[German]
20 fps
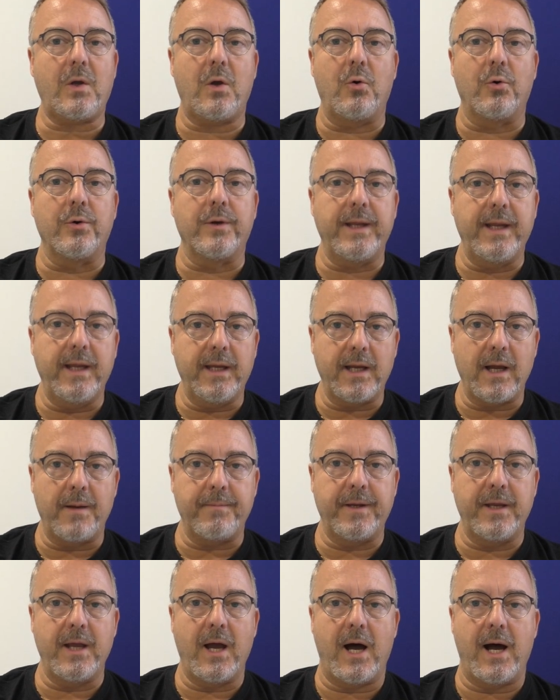und ich
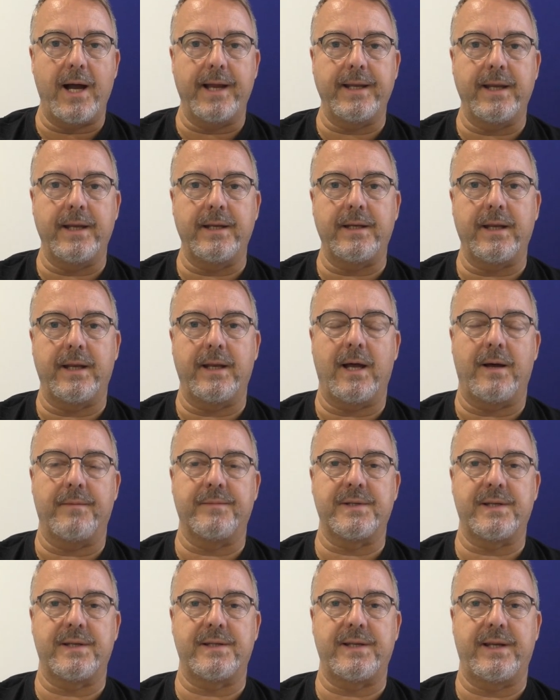habe hier einen, den
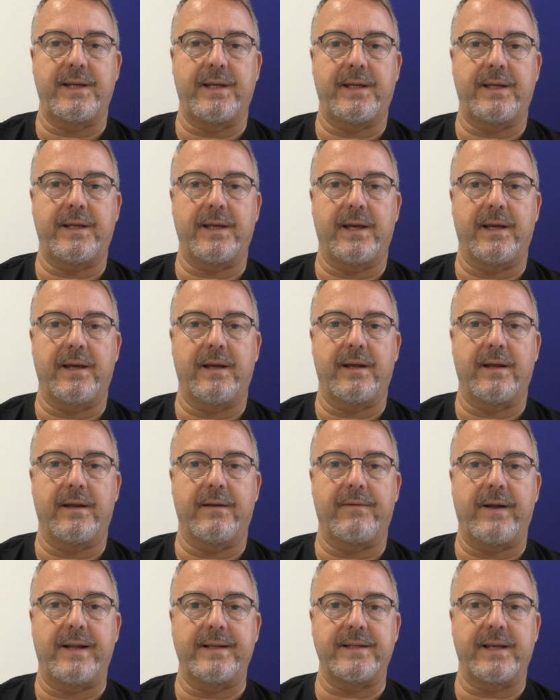haben sie sich,
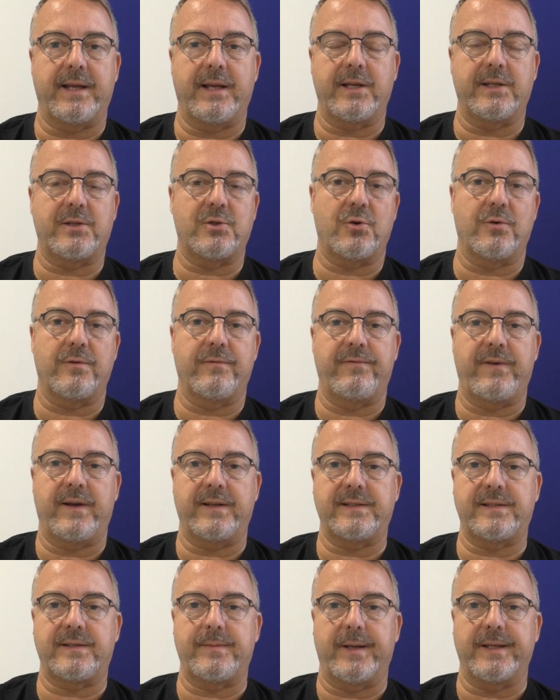äh, weil sie ja jetzt schon
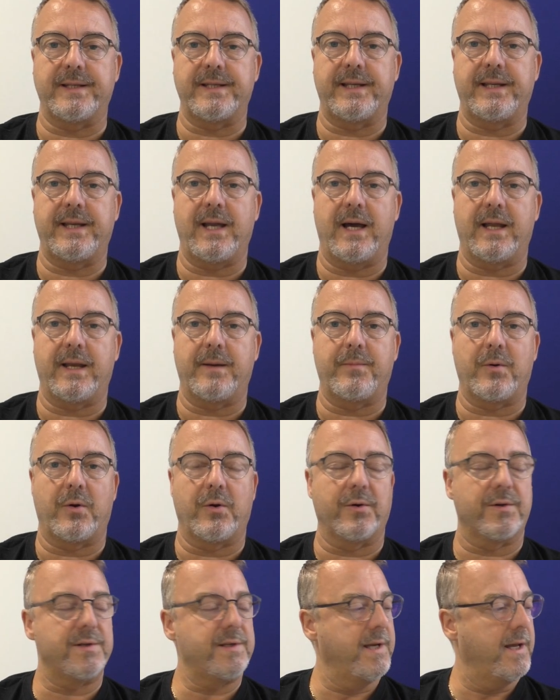fast 20 Jahre
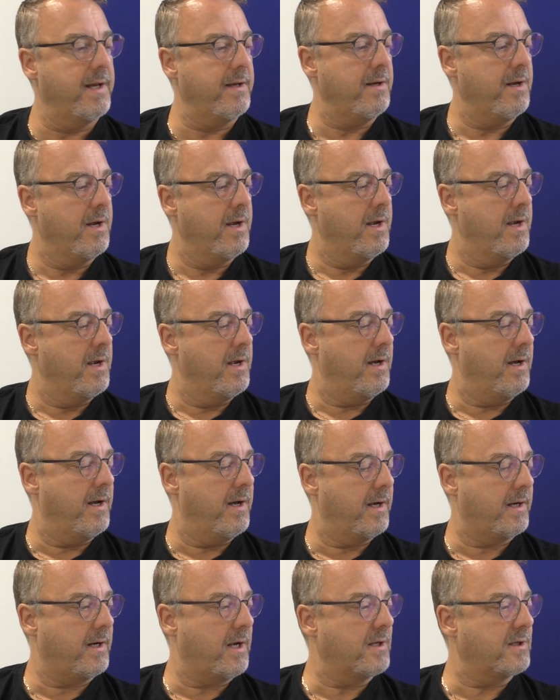produzieren,
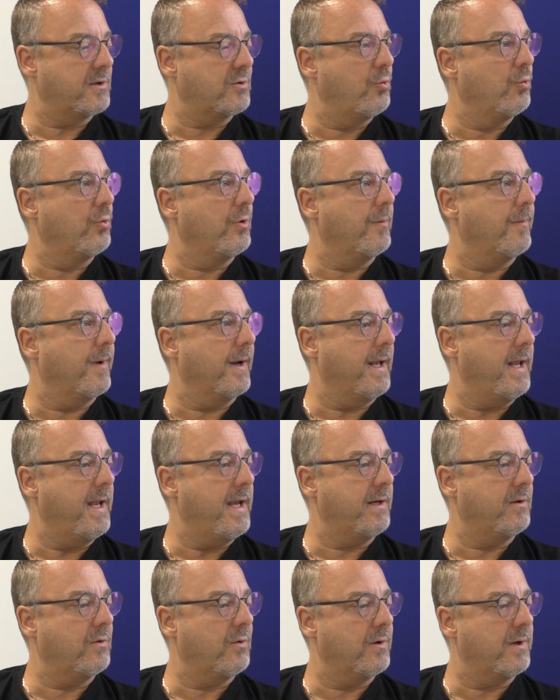äh, ganz gut
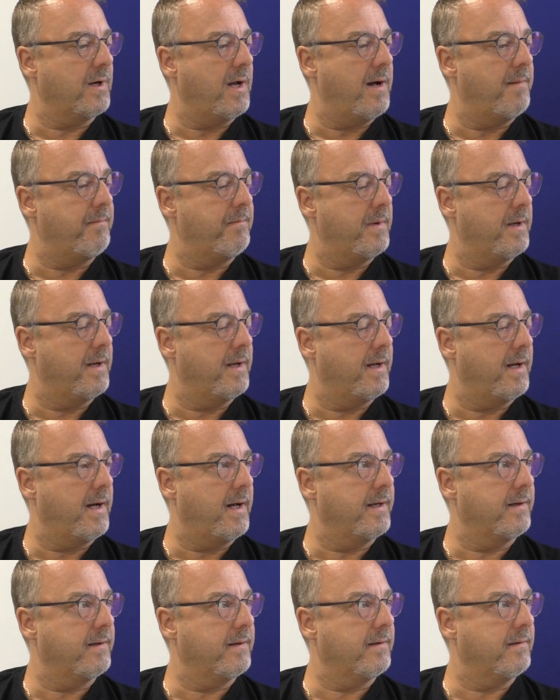überlegt und haben äh,
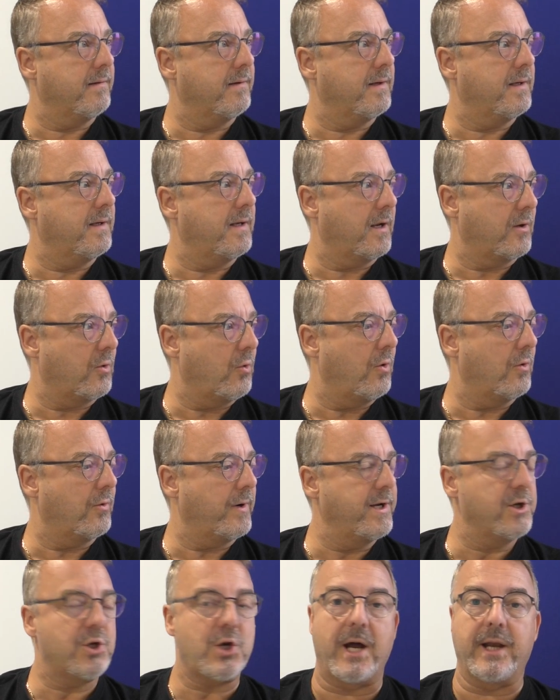an der
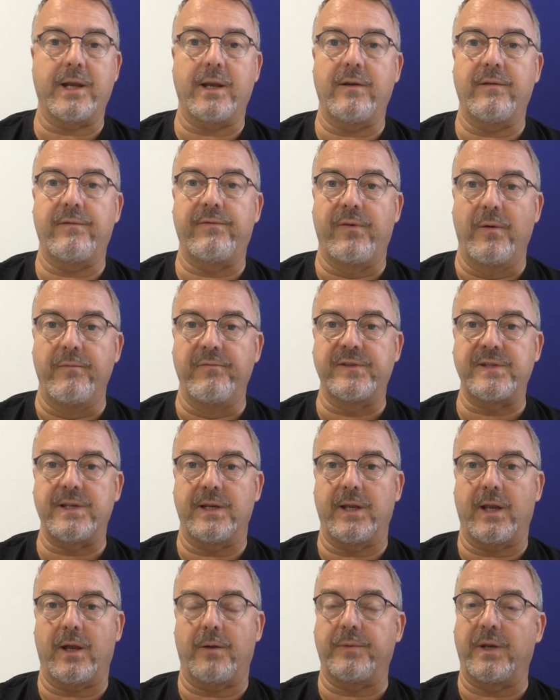Core Range einen
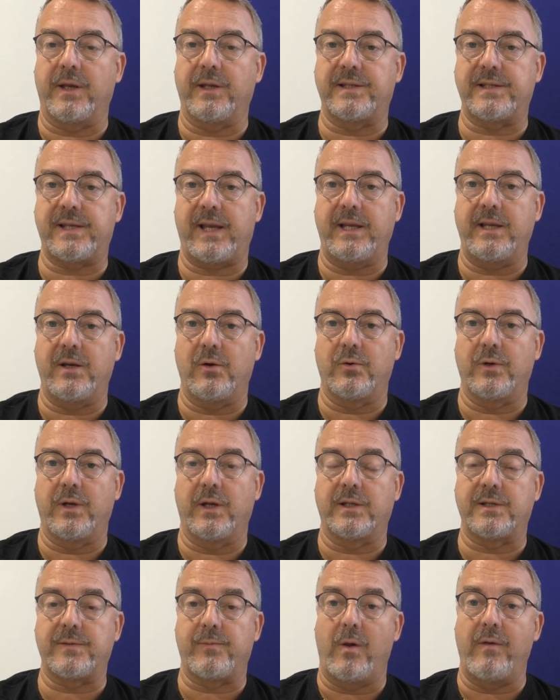15er, haben den 10er und
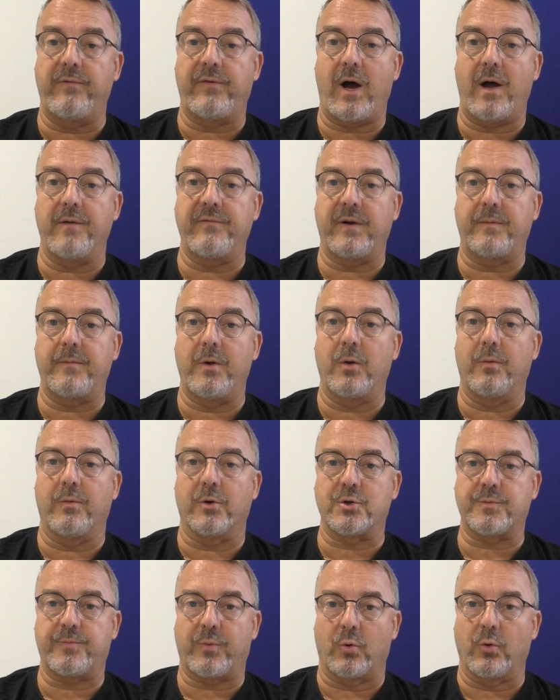den 12er einfach mal
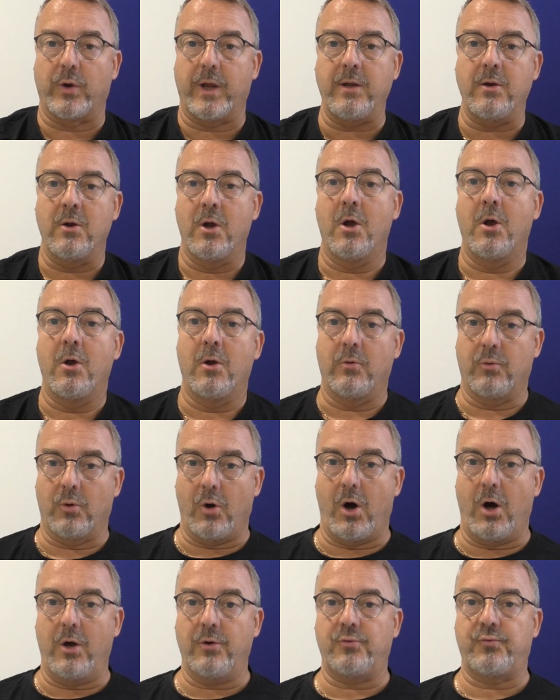übersprungen.
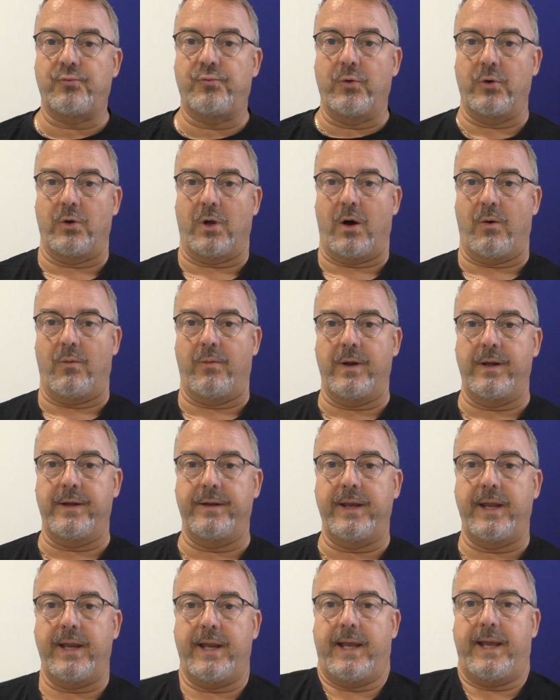Ja, ich finde auch mal
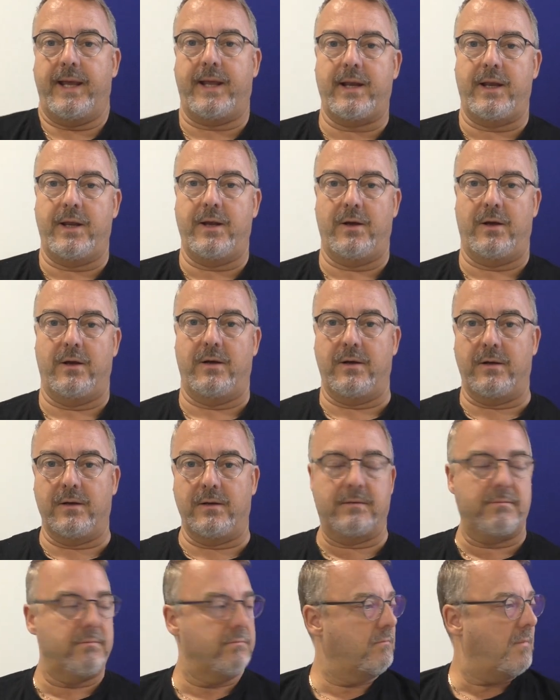eine
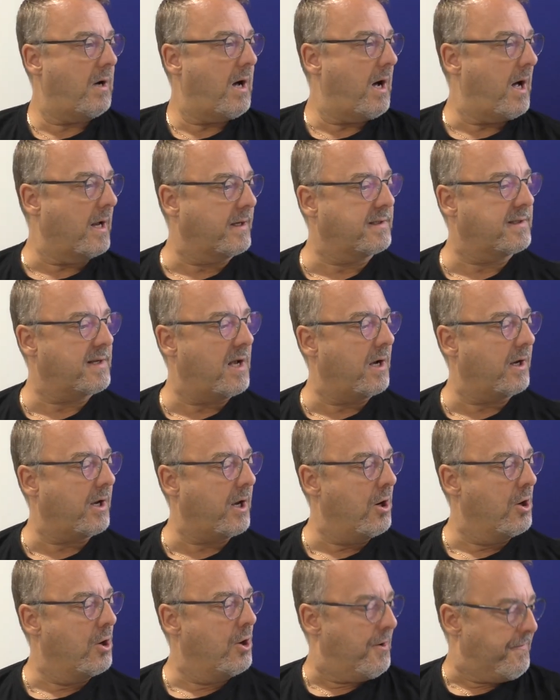hehre äh,
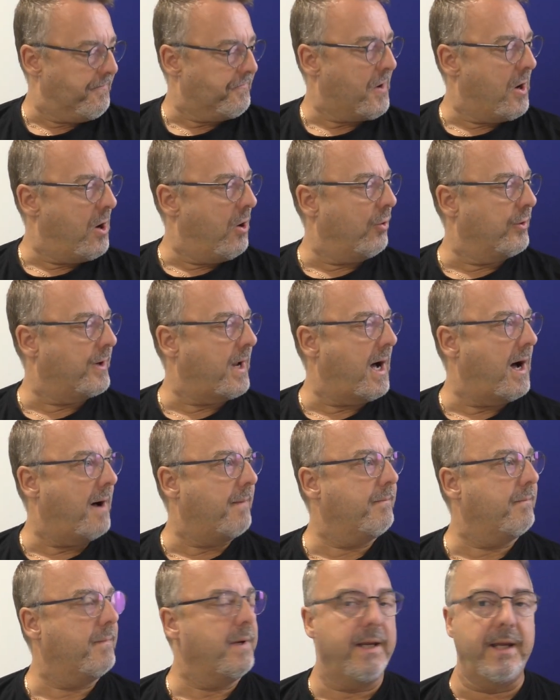Ansage. Und
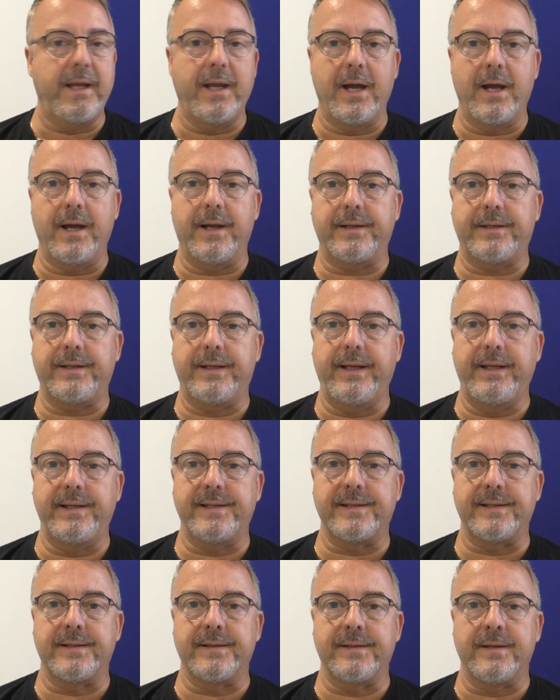haben hier
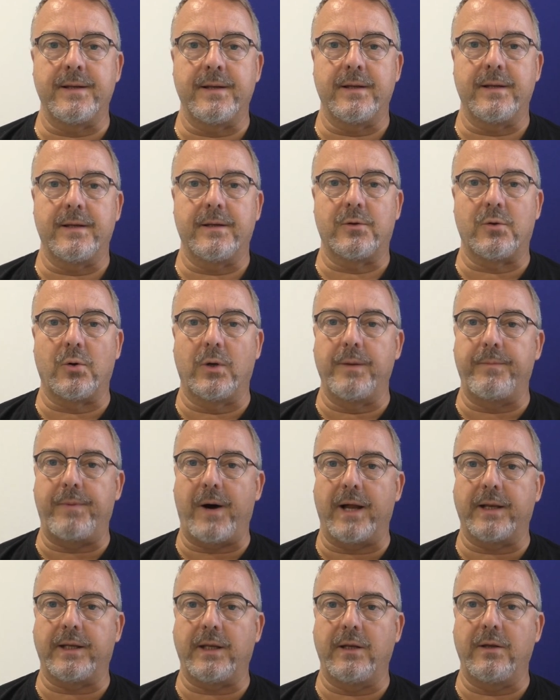diesen
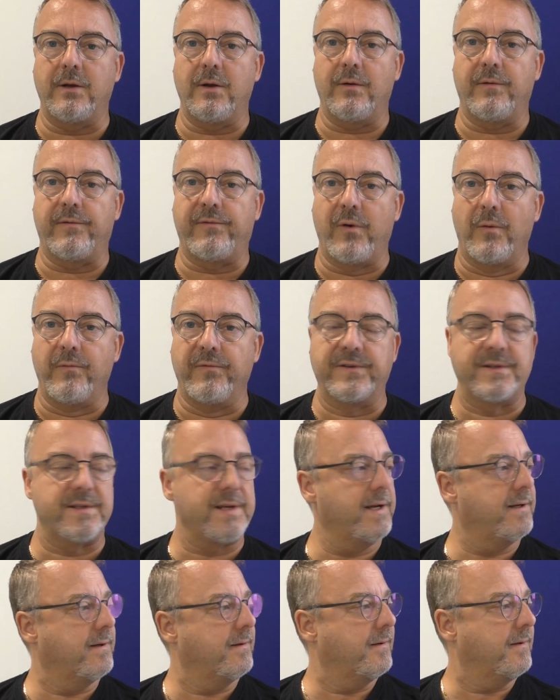Tulibardin
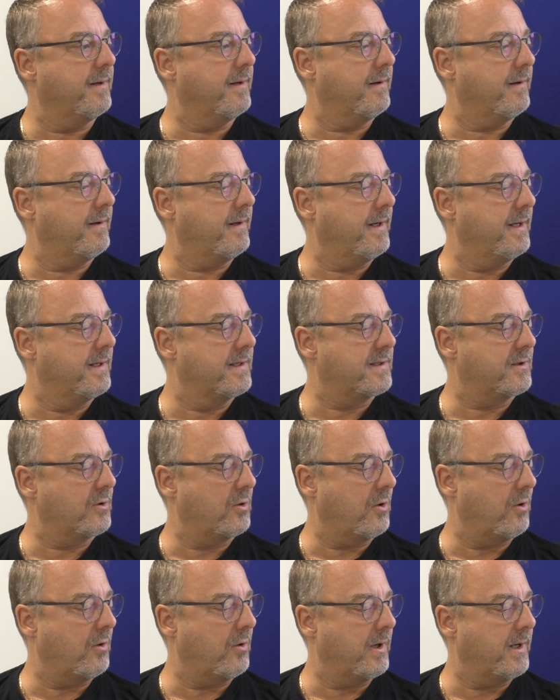15 ins
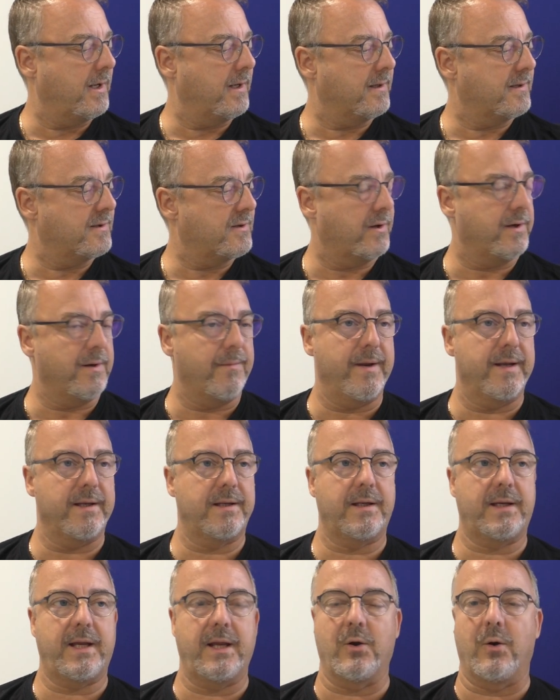
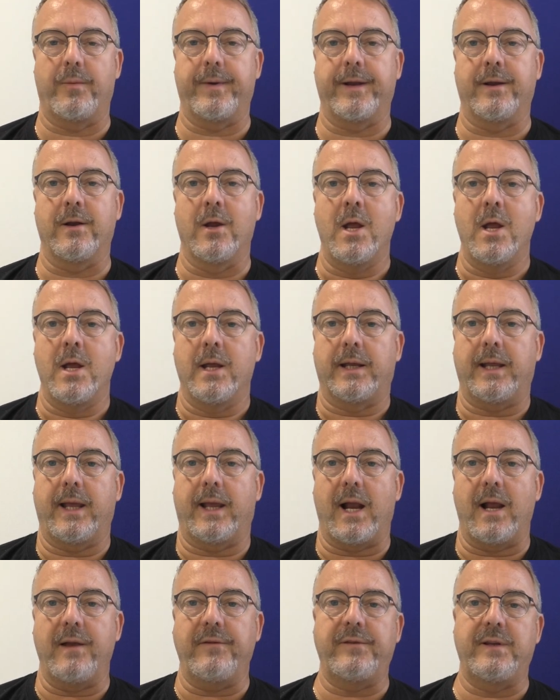Core-Sortiment genommen.
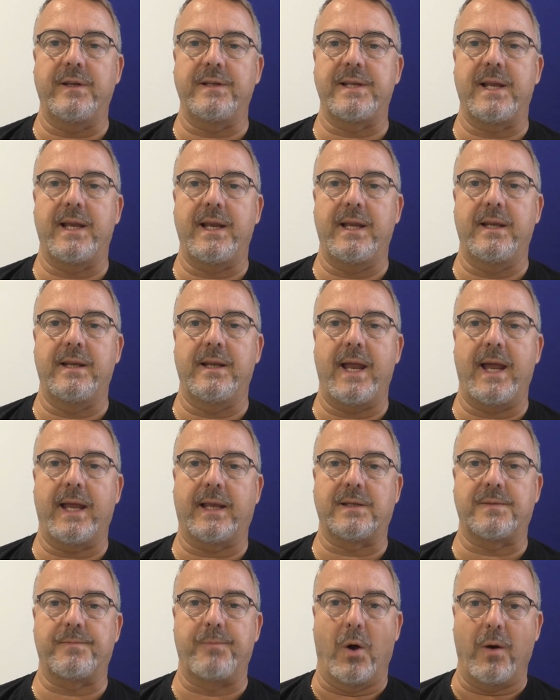Gereift ist er in
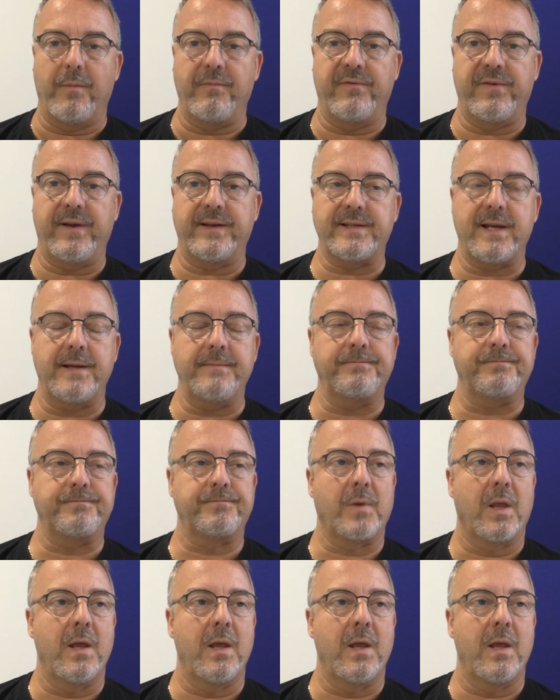Ex-Bourbon-Fässern.